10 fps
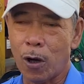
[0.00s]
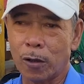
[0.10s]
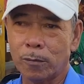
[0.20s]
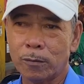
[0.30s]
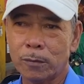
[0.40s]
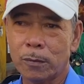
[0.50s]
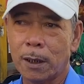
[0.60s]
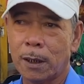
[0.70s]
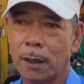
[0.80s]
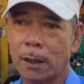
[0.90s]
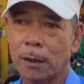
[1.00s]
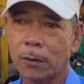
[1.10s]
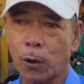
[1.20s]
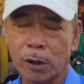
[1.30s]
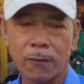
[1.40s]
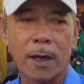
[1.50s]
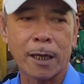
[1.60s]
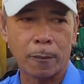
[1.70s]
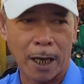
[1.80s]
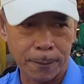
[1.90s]
đoàn cũng tổ chức vận
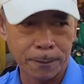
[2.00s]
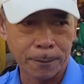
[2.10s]
động thêm.